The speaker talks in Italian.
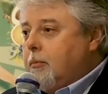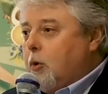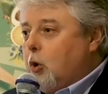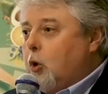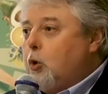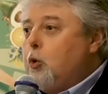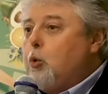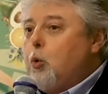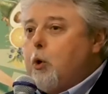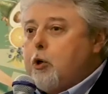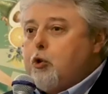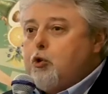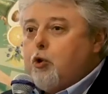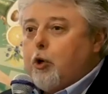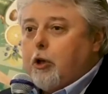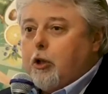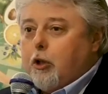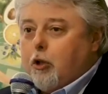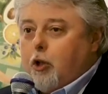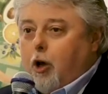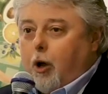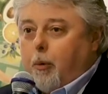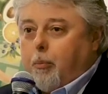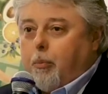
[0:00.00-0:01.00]
o due
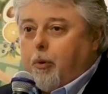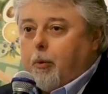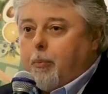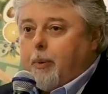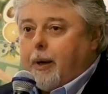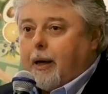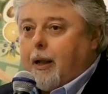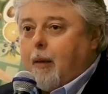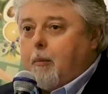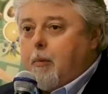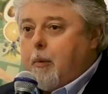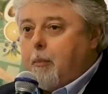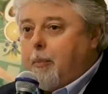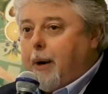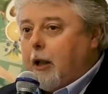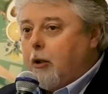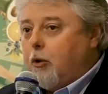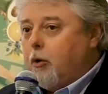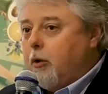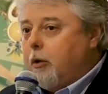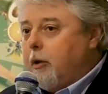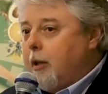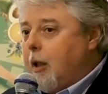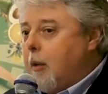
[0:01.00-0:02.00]
giorni dopo, perché mi
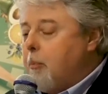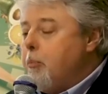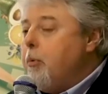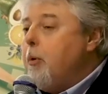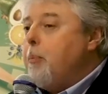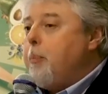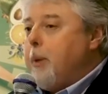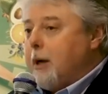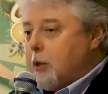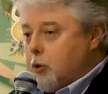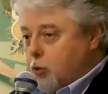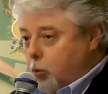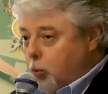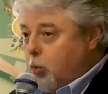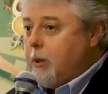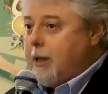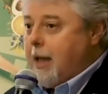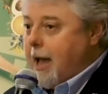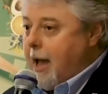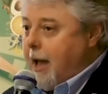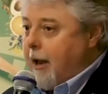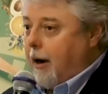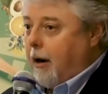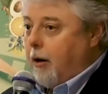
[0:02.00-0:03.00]
prendo il tempo per
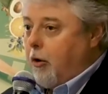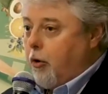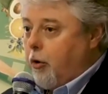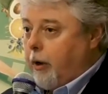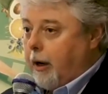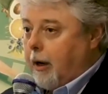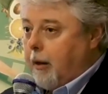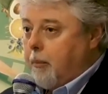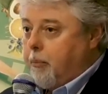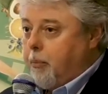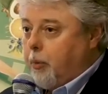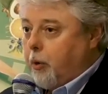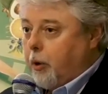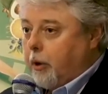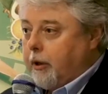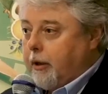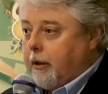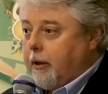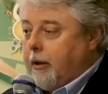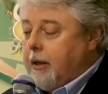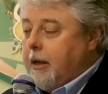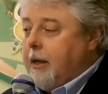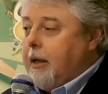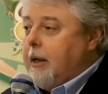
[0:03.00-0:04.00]
studiarlo il
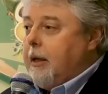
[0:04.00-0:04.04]
report,